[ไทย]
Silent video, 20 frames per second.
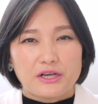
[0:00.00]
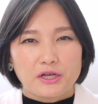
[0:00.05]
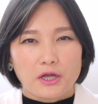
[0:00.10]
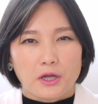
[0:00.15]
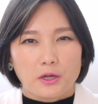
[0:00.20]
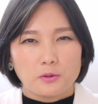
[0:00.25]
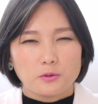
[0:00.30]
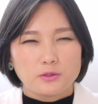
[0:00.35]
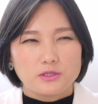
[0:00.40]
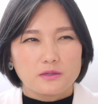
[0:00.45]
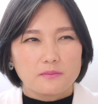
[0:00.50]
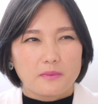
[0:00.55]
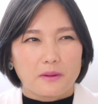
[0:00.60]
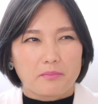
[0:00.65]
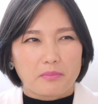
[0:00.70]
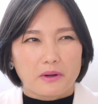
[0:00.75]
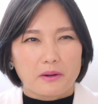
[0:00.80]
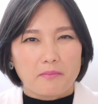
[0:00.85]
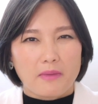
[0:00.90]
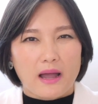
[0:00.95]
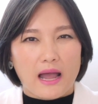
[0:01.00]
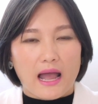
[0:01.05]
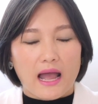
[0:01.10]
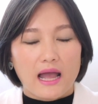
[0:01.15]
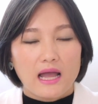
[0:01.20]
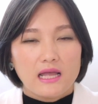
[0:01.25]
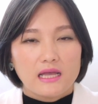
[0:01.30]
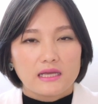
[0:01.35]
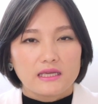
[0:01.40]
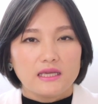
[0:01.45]
นต์อะรู้สึกแบบประหม่า
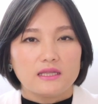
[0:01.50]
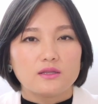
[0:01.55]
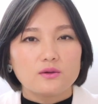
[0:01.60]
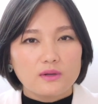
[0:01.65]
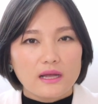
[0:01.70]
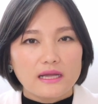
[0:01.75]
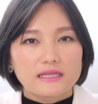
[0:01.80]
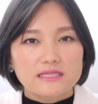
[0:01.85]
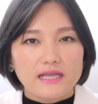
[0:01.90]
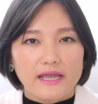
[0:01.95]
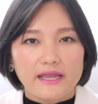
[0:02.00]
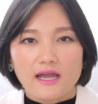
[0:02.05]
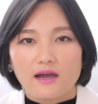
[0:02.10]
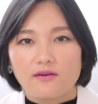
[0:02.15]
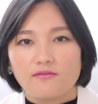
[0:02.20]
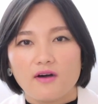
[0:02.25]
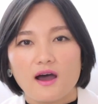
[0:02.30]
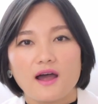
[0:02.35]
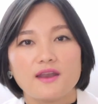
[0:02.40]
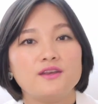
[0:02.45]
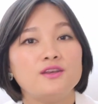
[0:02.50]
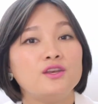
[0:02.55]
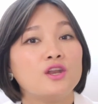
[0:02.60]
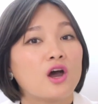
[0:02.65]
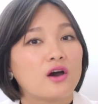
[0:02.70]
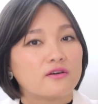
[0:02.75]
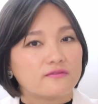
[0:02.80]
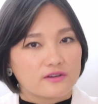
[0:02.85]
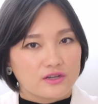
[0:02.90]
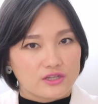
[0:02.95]
กี่ต้องการใช้คำว่า
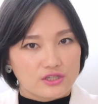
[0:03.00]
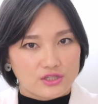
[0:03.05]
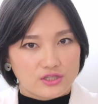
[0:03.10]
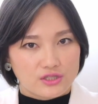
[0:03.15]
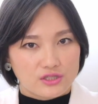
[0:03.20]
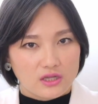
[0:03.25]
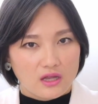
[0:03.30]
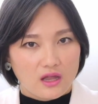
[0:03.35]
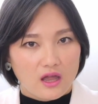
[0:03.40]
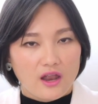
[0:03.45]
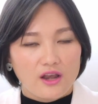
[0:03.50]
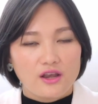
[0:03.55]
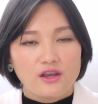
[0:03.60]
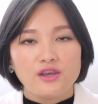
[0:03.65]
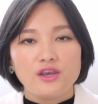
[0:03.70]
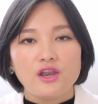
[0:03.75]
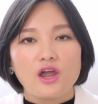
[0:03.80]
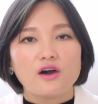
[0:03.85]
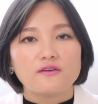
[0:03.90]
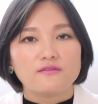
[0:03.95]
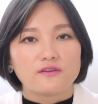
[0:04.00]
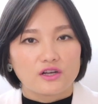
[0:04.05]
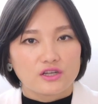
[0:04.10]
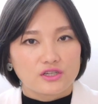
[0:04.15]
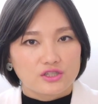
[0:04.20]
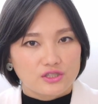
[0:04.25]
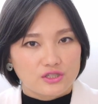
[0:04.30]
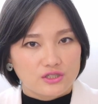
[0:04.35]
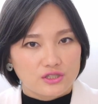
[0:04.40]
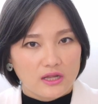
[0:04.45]
nervous
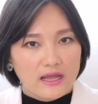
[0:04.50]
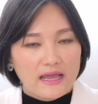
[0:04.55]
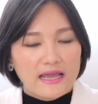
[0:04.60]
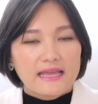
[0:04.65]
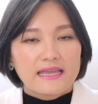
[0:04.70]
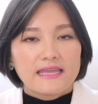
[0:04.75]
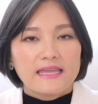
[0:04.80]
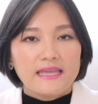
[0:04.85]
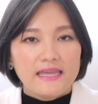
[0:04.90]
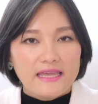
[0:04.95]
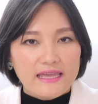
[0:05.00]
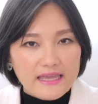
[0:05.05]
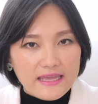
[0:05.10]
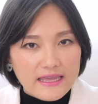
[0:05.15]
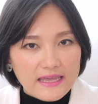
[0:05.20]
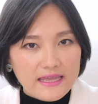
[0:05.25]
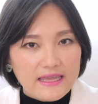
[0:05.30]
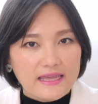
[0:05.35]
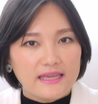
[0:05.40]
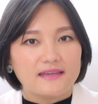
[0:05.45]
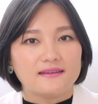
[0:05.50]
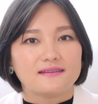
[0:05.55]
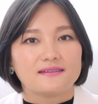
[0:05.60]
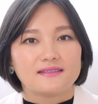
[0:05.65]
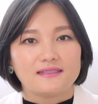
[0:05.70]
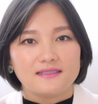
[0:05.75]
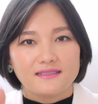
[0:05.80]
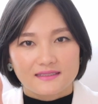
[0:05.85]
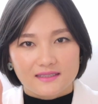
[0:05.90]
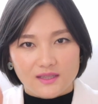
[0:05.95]
nervous he
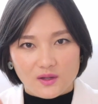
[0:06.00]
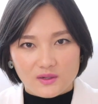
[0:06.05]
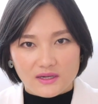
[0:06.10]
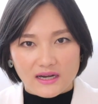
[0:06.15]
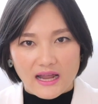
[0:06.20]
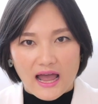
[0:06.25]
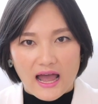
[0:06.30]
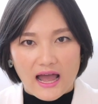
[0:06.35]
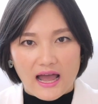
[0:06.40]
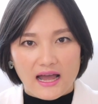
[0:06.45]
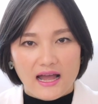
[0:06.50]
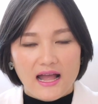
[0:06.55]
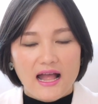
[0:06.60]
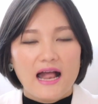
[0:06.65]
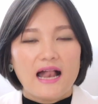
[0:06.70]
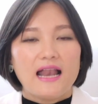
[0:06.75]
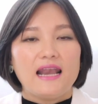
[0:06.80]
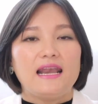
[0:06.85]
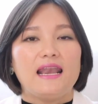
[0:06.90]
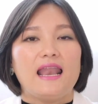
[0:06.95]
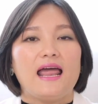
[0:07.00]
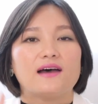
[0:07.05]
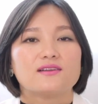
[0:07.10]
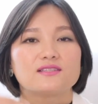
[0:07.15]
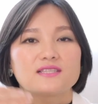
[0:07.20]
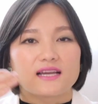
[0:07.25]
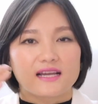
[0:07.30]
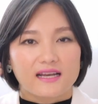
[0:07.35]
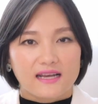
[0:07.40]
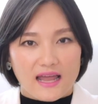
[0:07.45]
ขึ้นต้นค่ะ แล้ว
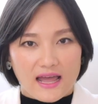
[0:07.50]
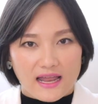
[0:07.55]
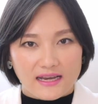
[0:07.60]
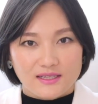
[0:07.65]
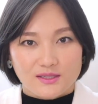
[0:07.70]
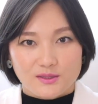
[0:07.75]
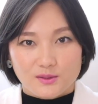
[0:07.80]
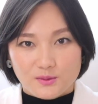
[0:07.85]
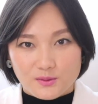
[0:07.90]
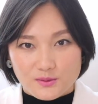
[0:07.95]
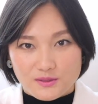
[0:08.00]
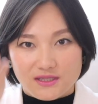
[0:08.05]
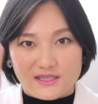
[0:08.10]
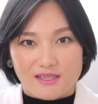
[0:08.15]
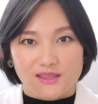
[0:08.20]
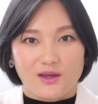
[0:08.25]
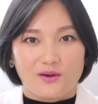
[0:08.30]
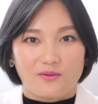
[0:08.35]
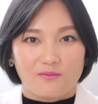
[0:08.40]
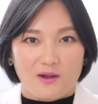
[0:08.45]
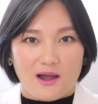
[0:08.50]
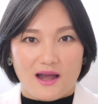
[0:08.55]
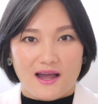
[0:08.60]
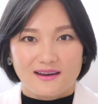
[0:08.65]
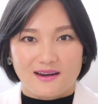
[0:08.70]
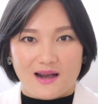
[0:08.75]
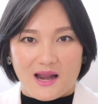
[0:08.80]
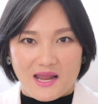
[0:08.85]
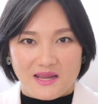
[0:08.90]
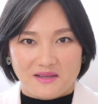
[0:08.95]
จากนั้นคุณจะตอบว่า
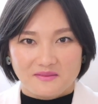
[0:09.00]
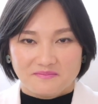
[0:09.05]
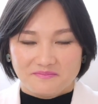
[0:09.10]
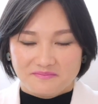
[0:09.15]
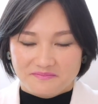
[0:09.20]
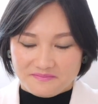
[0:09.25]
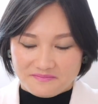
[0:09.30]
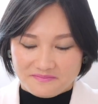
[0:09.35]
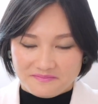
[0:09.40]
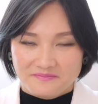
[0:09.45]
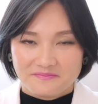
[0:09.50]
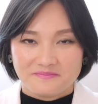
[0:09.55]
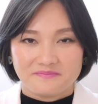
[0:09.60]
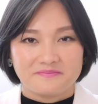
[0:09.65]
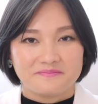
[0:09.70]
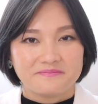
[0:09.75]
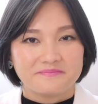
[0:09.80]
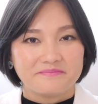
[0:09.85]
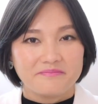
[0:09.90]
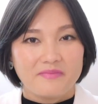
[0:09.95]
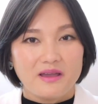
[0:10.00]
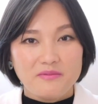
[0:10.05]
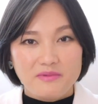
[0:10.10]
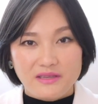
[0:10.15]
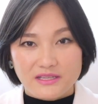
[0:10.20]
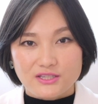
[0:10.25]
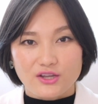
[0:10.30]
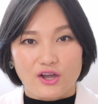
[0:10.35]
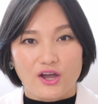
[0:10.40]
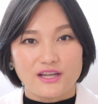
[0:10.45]
อะไร อือหือไม่
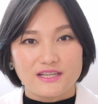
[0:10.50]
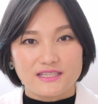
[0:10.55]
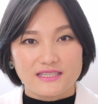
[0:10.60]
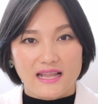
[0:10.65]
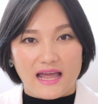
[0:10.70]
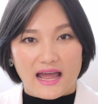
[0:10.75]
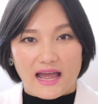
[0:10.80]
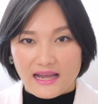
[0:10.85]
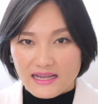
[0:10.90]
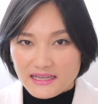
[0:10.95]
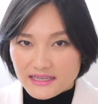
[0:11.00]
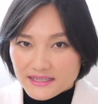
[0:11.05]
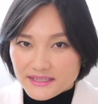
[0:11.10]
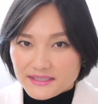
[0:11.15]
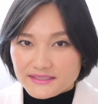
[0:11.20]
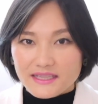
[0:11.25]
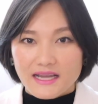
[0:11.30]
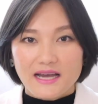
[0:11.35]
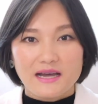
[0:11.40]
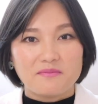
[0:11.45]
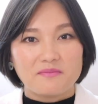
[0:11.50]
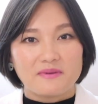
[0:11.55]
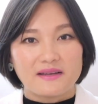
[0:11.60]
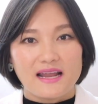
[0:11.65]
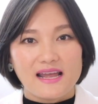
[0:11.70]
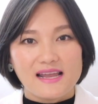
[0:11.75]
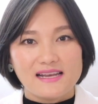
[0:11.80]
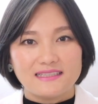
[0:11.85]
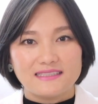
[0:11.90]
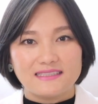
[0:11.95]
มีช้อยส์นะ เติมมา
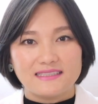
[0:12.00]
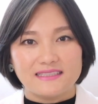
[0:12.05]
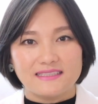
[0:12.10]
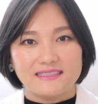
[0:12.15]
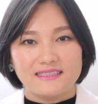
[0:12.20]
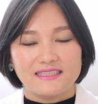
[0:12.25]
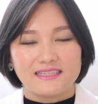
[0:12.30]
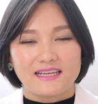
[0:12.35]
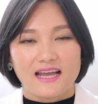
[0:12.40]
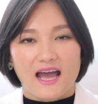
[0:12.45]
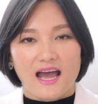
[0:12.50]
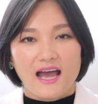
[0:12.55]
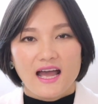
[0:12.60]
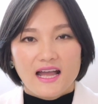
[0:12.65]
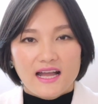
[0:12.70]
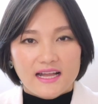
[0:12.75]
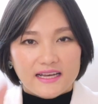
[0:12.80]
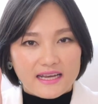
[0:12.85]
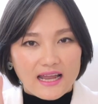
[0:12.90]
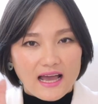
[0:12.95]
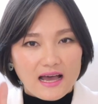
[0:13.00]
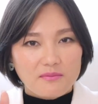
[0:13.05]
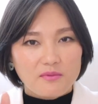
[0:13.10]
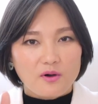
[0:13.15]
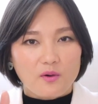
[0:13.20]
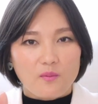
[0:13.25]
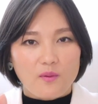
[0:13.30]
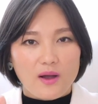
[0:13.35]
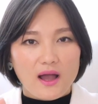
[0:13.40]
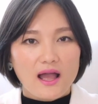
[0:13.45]
ได้เลยนะคะ ถ้าบ
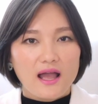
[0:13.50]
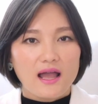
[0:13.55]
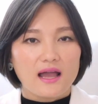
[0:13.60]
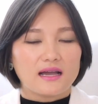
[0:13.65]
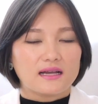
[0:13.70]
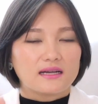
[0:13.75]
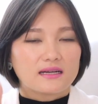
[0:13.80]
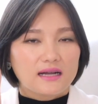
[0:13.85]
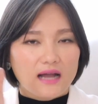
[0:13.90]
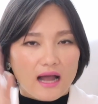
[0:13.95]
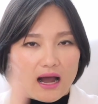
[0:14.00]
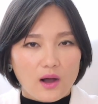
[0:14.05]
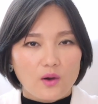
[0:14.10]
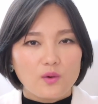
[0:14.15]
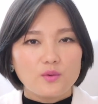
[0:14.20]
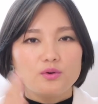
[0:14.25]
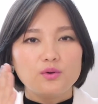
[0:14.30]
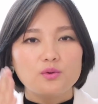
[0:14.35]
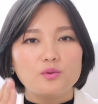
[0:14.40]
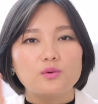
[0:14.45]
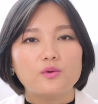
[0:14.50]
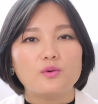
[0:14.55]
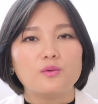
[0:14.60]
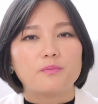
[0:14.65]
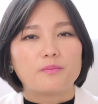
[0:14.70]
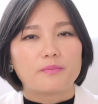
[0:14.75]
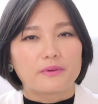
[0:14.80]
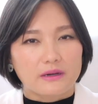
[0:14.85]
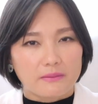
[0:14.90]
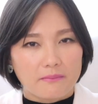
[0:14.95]
อกว่าเขาดู
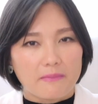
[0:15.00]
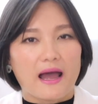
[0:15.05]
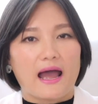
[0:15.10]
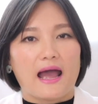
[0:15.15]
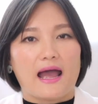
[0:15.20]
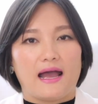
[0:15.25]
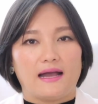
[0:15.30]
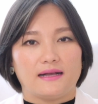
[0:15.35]
ประหม่า